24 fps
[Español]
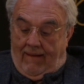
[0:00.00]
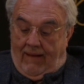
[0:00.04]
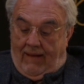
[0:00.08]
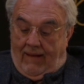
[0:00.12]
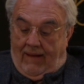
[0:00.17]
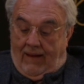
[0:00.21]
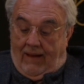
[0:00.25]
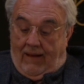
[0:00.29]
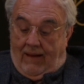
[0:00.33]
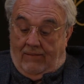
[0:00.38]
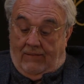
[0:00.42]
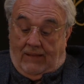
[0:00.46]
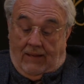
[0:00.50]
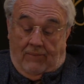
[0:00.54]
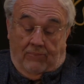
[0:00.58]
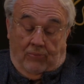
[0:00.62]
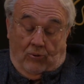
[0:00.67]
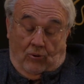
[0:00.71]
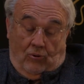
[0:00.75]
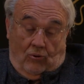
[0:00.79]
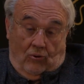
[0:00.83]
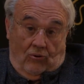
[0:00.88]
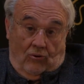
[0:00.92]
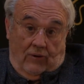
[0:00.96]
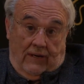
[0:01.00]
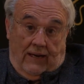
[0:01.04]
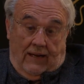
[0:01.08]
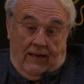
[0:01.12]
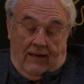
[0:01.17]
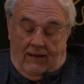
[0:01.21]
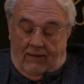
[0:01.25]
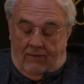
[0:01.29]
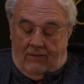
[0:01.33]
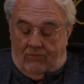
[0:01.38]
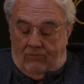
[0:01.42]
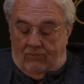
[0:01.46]
Eh, tampoco
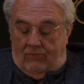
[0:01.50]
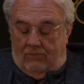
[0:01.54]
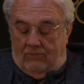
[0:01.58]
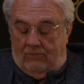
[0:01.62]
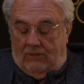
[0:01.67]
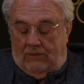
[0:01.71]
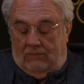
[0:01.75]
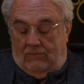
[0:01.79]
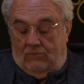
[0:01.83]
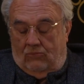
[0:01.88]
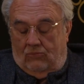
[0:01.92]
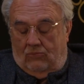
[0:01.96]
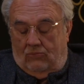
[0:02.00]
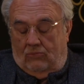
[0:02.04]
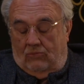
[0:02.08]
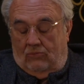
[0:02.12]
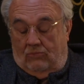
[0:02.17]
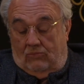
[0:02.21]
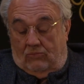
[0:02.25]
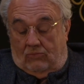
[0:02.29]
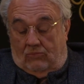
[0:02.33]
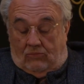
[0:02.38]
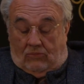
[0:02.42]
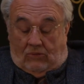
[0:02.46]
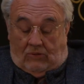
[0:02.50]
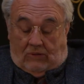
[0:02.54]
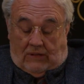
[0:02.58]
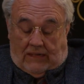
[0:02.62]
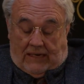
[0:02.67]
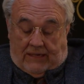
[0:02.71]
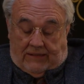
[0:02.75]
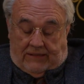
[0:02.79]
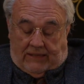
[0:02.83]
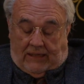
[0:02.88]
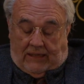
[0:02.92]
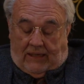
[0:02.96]
era, un,
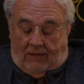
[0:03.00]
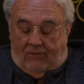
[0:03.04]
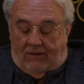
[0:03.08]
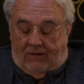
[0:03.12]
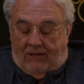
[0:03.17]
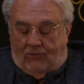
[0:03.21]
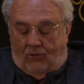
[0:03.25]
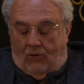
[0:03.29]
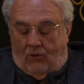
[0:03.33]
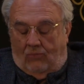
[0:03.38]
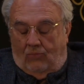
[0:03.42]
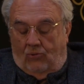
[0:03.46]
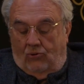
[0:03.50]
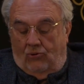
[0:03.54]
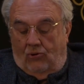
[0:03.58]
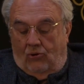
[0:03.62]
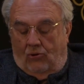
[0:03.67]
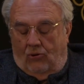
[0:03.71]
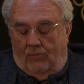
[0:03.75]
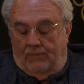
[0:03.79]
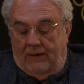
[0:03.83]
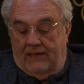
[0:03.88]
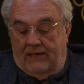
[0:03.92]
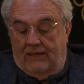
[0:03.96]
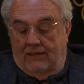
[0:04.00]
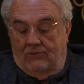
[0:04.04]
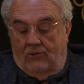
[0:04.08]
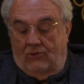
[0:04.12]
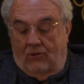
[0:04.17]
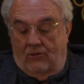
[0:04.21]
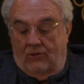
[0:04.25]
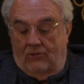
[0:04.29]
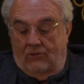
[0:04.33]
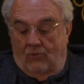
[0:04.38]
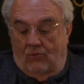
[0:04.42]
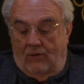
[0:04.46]
que era todo el mundo comprarse
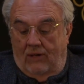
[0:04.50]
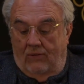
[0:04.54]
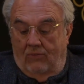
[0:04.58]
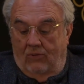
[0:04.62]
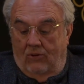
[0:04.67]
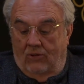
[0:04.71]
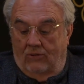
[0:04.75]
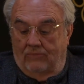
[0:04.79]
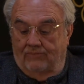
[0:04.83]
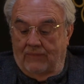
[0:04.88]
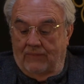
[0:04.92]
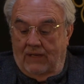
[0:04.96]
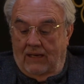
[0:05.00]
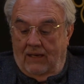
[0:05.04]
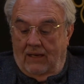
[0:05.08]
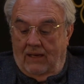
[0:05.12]
entonces un libro.